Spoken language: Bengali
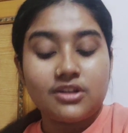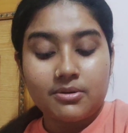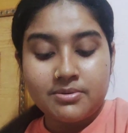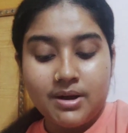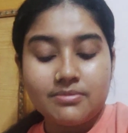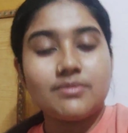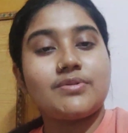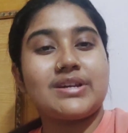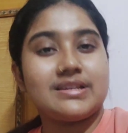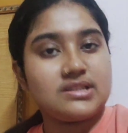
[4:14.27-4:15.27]
তো আমি ভাবলাম
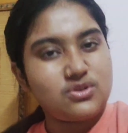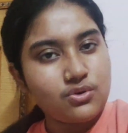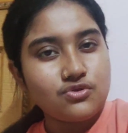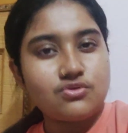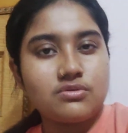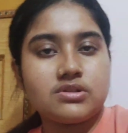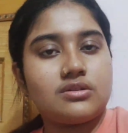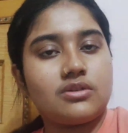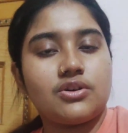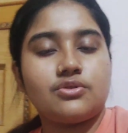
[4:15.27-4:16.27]
এসি যখন চলছি
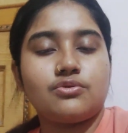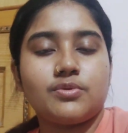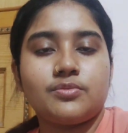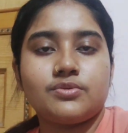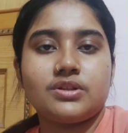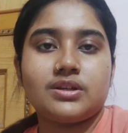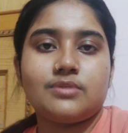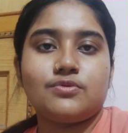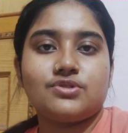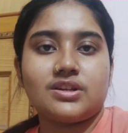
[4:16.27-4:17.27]
তখন একটু রুমের মধ্যে
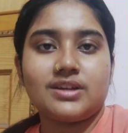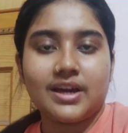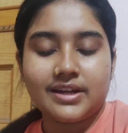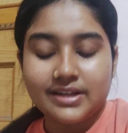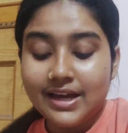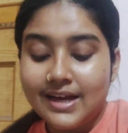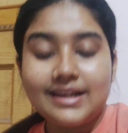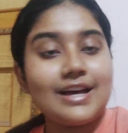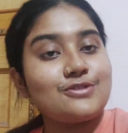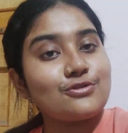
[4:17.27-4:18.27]
গিয়ে বসেই খেয়ে নিই
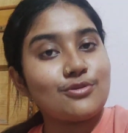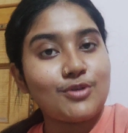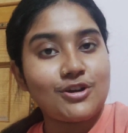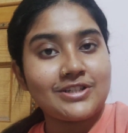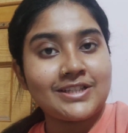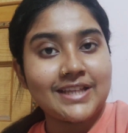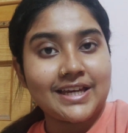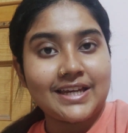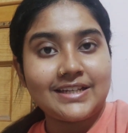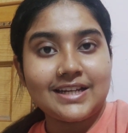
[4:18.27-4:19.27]
লাঞ্চ তো তোমরা অলরেডি
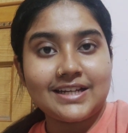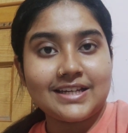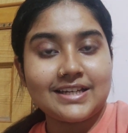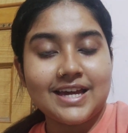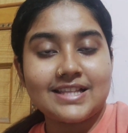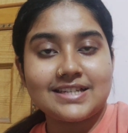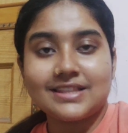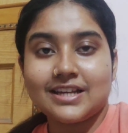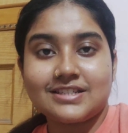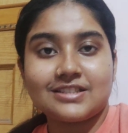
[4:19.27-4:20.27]
দেখিয়ে নিলে কি কি আছে
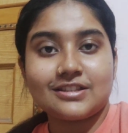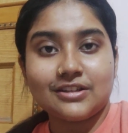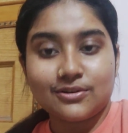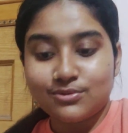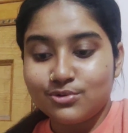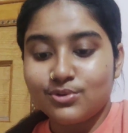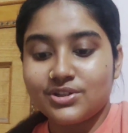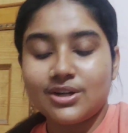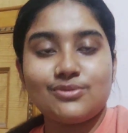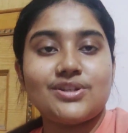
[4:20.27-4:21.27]
আর তার সাথে এখন
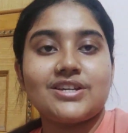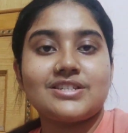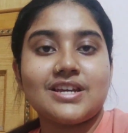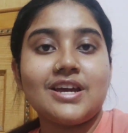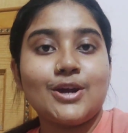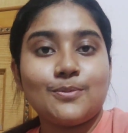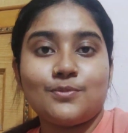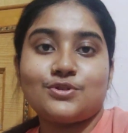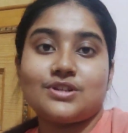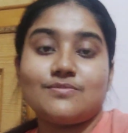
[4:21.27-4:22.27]
দইটাও নিয়ে এসে
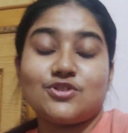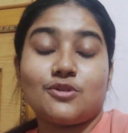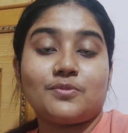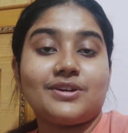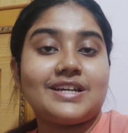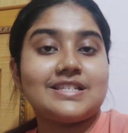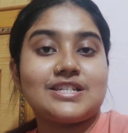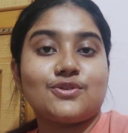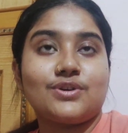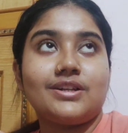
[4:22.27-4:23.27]
বসলাম ঝটপট
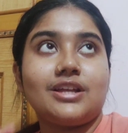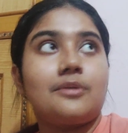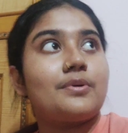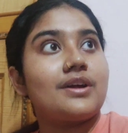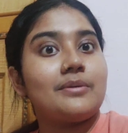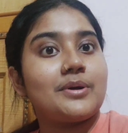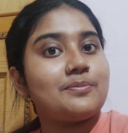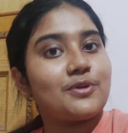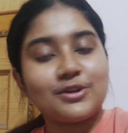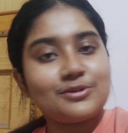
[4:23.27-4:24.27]
লাঞ্চটা করে নিই তারপরে আবার
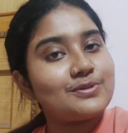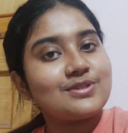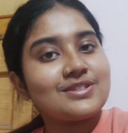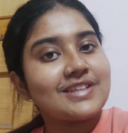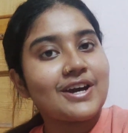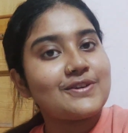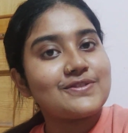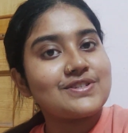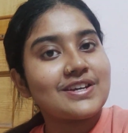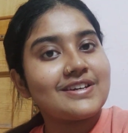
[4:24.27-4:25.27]
পরে তোমাদের সাথে দেখা
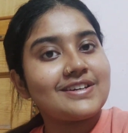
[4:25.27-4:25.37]
হচ্ছে